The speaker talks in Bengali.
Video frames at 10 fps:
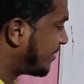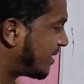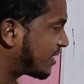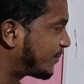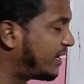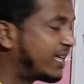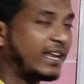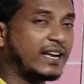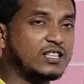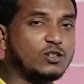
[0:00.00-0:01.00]
নিয়ে প্লাস
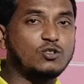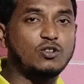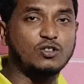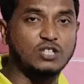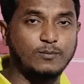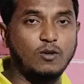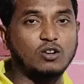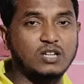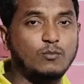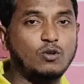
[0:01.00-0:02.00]
পিলারের কাজের জন্য যে
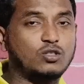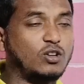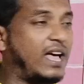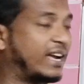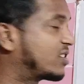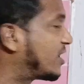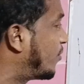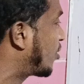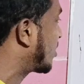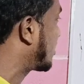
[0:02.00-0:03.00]
ব্লকটা মূলত লাগে সে
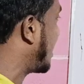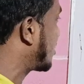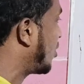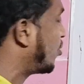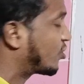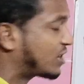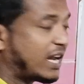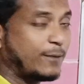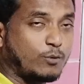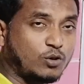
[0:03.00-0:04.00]
ব্লকের সাইজটা হলো
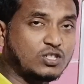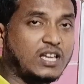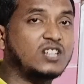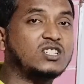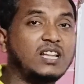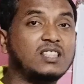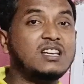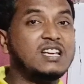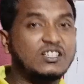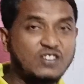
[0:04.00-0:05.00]
সাড়ে পনেরো সাড়ে সাত
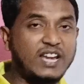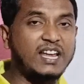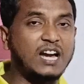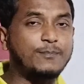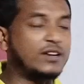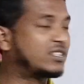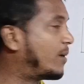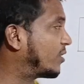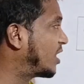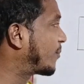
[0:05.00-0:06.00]
সাড়ে আট পাশে
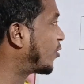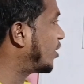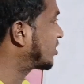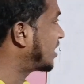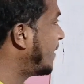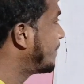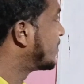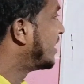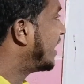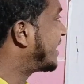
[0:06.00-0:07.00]
আমাদের এই প্রোডাক্টটা
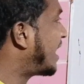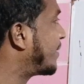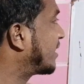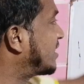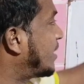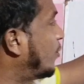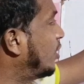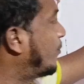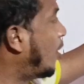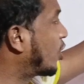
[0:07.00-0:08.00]
এটা আমরা যেটা
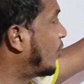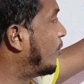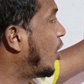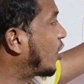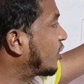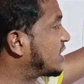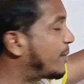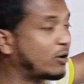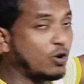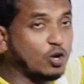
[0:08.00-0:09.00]
বলি বড় ব্লক
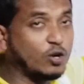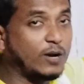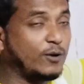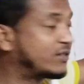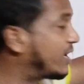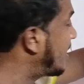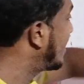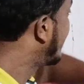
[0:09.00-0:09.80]
হিসাবে গণ্য করা হয়েছে